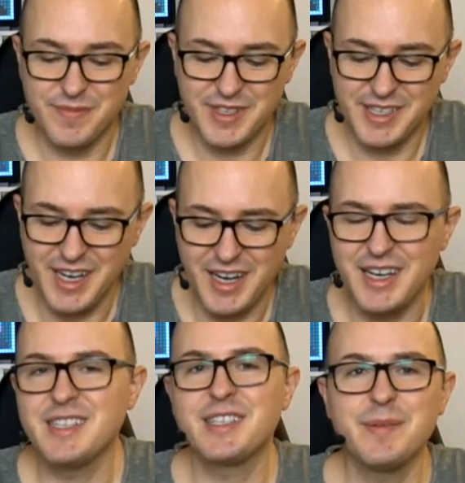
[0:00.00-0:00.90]
Ja,
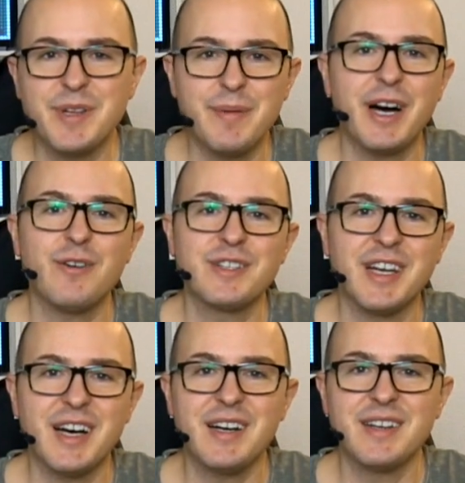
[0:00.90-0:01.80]
es gibt aber auch
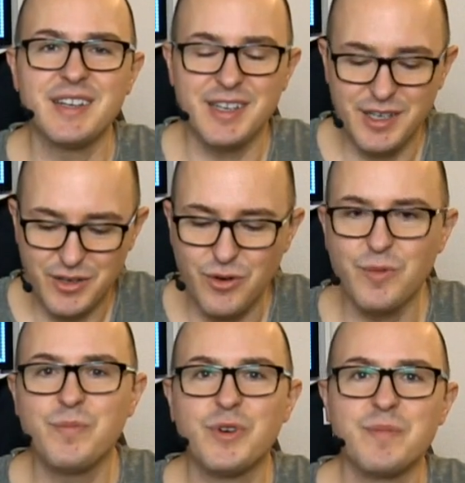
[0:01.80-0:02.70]
da äh,
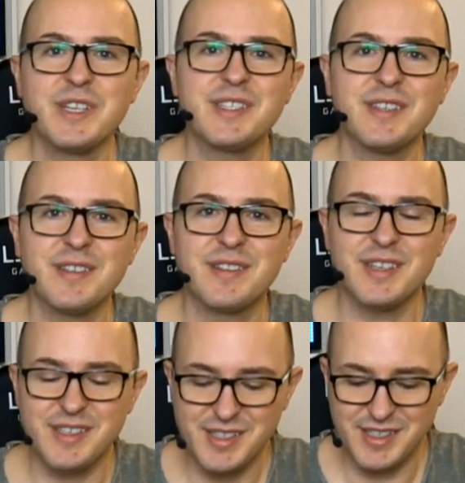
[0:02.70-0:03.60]
Kompromisse,
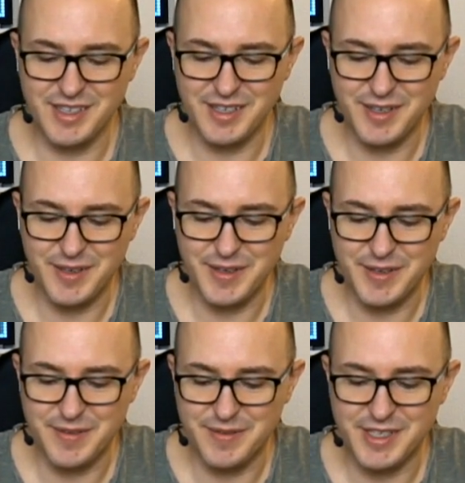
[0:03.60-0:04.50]
dass, äh,
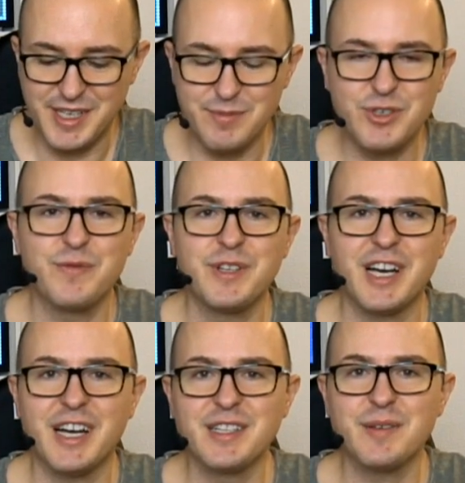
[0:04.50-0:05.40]
das haben schon
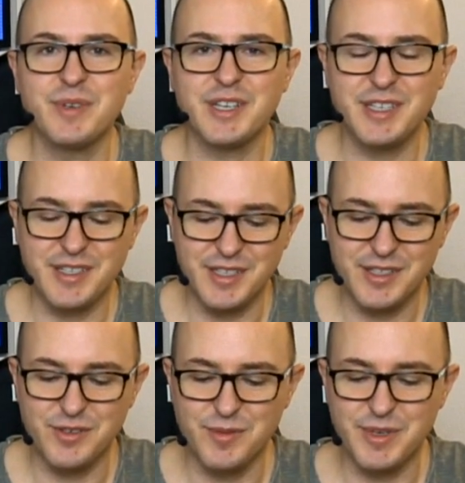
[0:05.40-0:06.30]
viele andere berichtet,
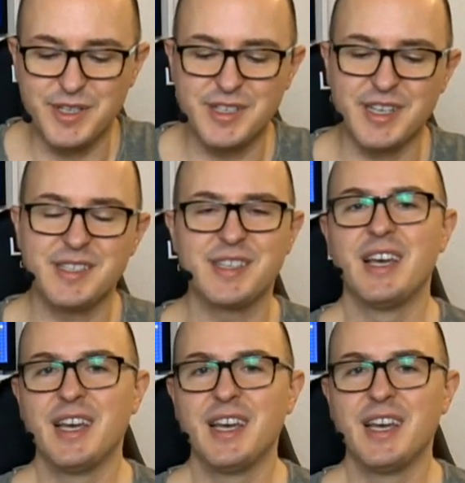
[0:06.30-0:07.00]
über, das,